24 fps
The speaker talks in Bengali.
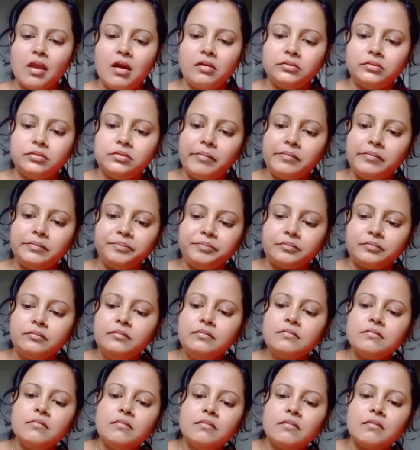তো
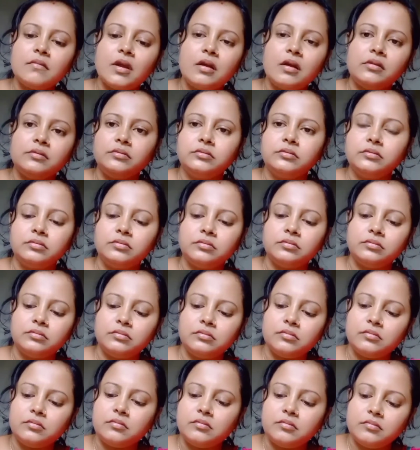এগুলা কমেন্টস না
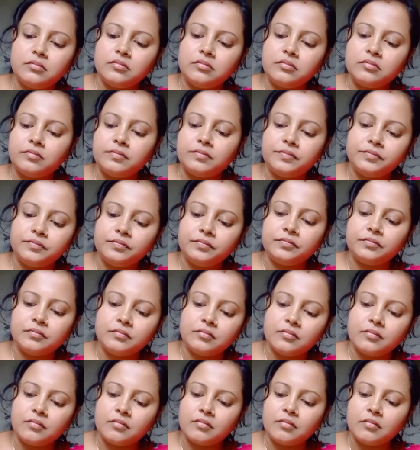করে বন্ধুরা
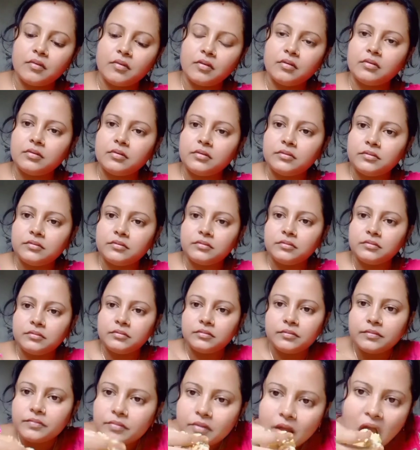ভিডিওর
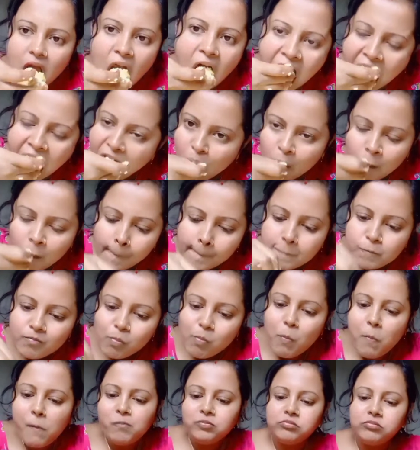মধ্যে যে কোনো
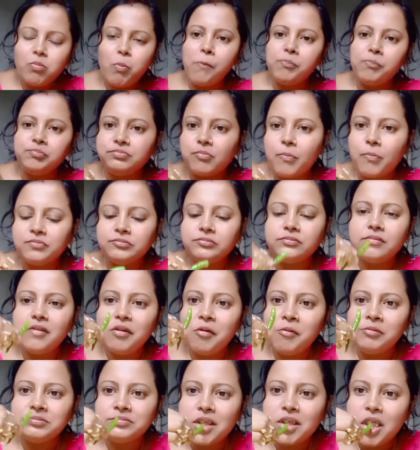একটা
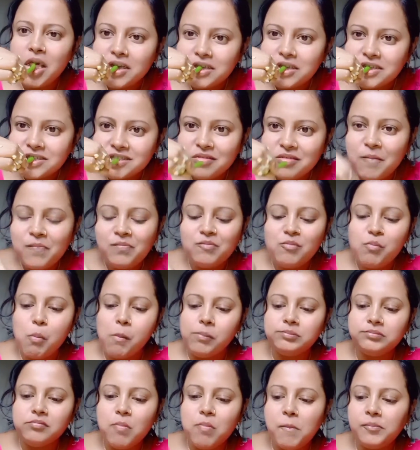অংশ
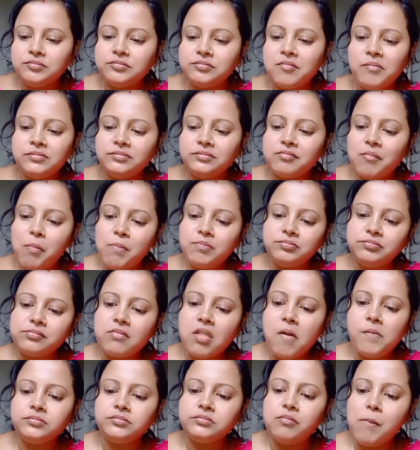নিয়ে কিছু
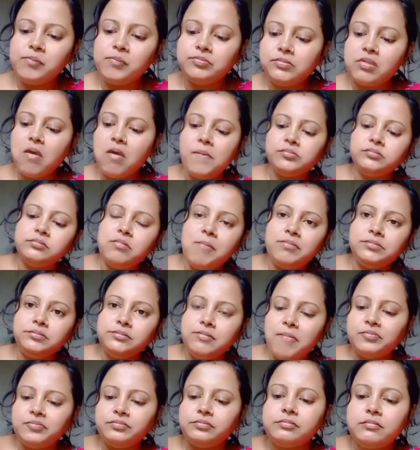বলো তো
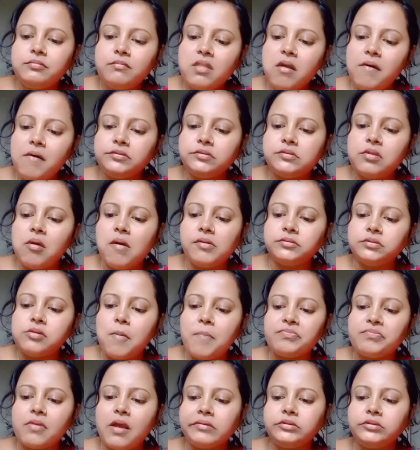আমাদের আমারও ভালো
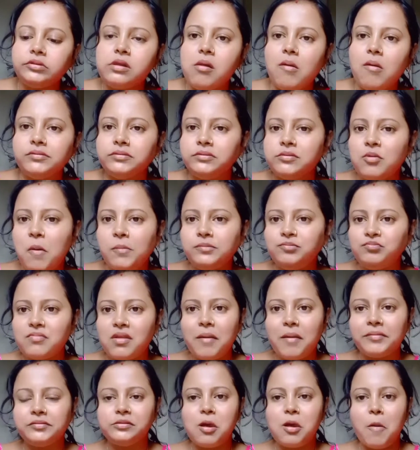লাগবে
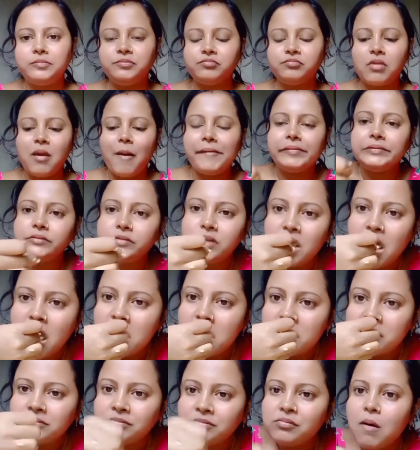তো বুঝতে পারবো
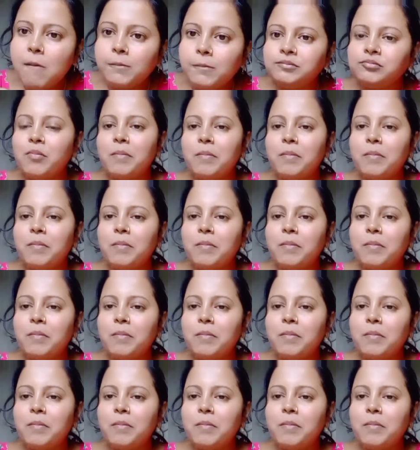তোমরাও আমার